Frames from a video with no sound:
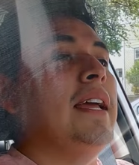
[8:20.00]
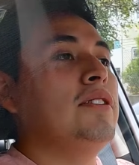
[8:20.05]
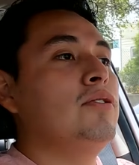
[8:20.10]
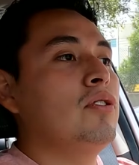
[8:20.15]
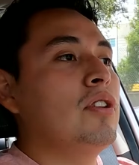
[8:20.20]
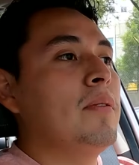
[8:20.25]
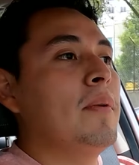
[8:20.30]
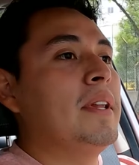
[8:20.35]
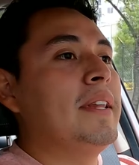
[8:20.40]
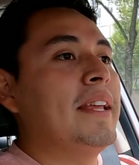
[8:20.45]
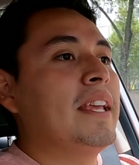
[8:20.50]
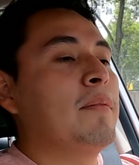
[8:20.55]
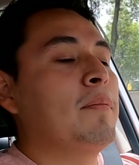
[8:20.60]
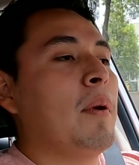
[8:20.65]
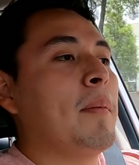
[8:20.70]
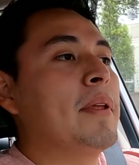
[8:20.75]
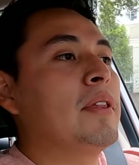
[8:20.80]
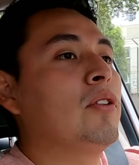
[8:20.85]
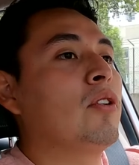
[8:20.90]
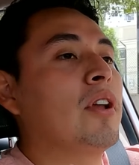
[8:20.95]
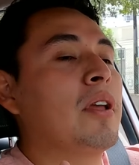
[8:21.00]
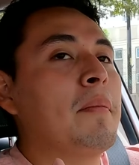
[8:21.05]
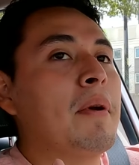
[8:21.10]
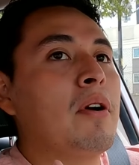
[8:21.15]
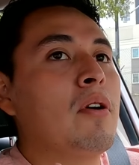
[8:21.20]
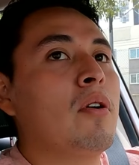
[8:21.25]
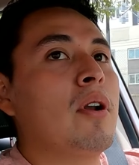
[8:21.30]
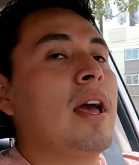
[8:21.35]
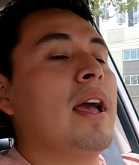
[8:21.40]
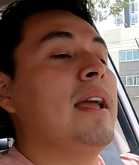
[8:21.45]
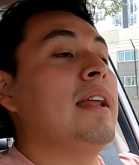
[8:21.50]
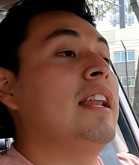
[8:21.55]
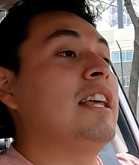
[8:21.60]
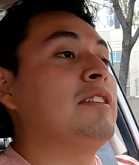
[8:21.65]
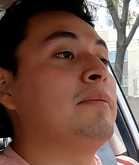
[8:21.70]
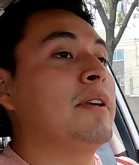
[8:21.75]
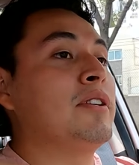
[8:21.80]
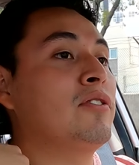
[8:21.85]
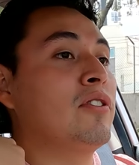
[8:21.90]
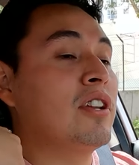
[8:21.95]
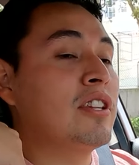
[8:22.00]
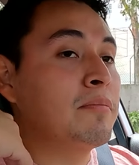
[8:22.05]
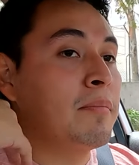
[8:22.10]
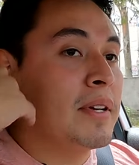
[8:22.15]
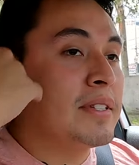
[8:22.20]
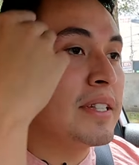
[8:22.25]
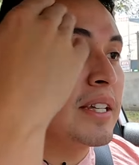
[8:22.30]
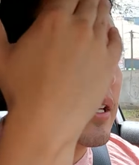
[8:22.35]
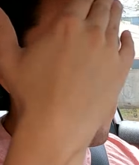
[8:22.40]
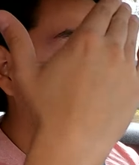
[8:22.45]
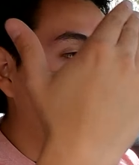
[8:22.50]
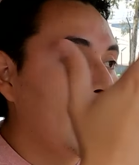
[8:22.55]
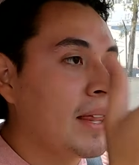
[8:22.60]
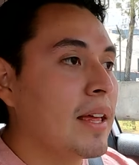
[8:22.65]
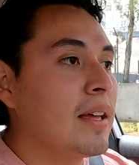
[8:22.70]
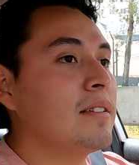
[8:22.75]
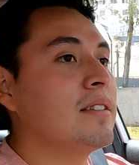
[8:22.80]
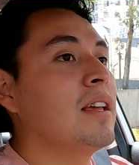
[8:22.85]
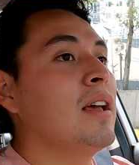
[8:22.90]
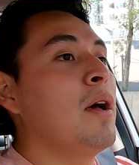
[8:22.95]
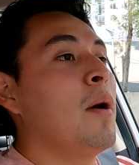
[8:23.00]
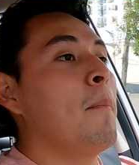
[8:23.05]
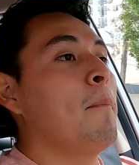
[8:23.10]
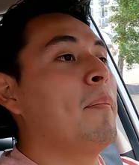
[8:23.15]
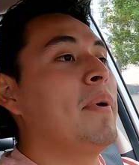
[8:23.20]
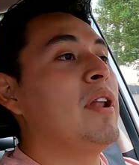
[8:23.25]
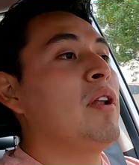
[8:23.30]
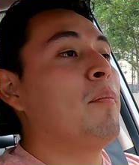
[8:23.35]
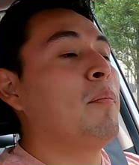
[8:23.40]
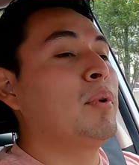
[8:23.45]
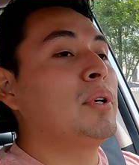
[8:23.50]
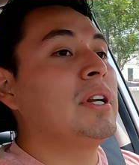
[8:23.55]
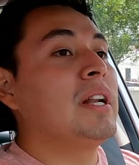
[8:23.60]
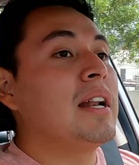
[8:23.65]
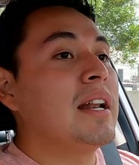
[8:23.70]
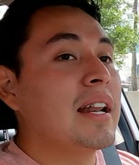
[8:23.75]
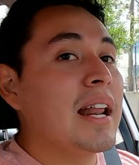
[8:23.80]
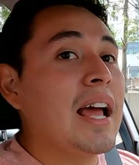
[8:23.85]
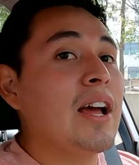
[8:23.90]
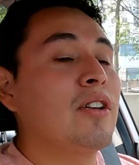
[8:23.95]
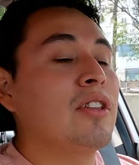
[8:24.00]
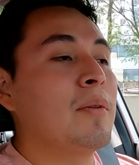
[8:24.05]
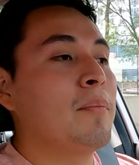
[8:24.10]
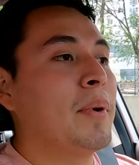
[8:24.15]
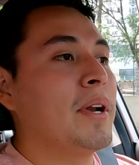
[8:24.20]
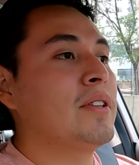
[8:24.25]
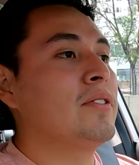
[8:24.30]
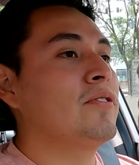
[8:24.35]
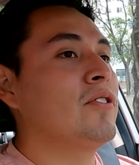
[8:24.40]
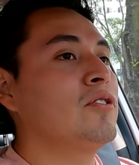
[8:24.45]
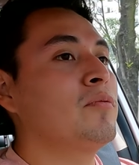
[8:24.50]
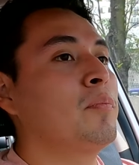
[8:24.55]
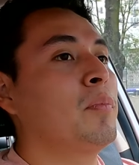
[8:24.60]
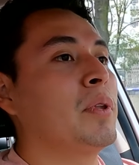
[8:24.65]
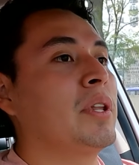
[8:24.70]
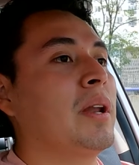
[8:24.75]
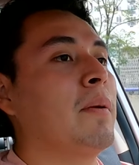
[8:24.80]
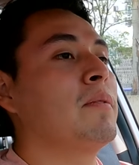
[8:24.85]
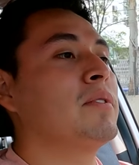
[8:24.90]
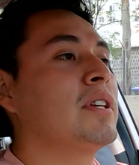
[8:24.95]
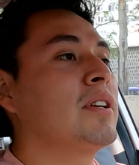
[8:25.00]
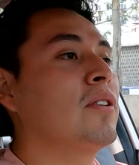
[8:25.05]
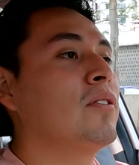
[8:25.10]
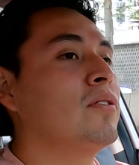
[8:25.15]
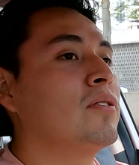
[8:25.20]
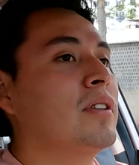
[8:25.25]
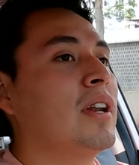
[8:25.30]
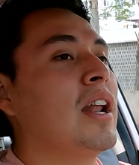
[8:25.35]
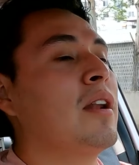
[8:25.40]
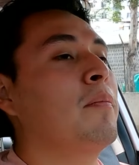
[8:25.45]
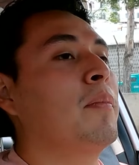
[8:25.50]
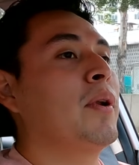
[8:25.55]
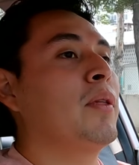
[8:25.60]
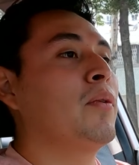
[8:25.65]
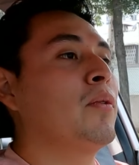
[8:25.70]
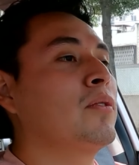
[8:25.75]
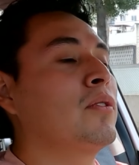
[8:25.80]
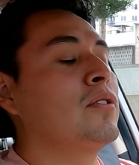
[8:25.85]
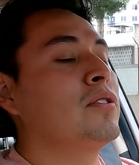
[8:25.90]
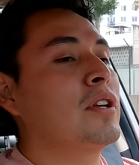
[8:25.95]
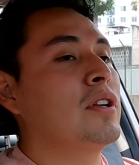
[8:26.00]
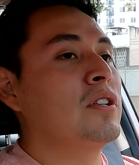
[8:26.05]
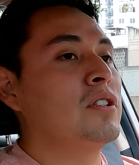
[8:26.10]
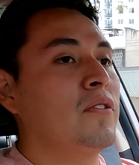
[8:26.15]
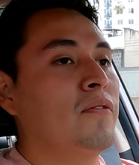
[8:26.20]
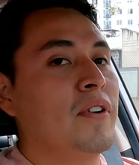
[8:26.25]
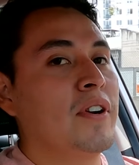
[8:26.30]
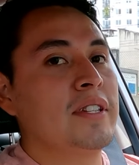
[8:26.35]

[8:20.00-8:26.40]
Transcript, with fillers: es un nivel de equipamiento que mejora en las versiones más equipadas, pero por el rango de precios podríamos encontrar productos que nos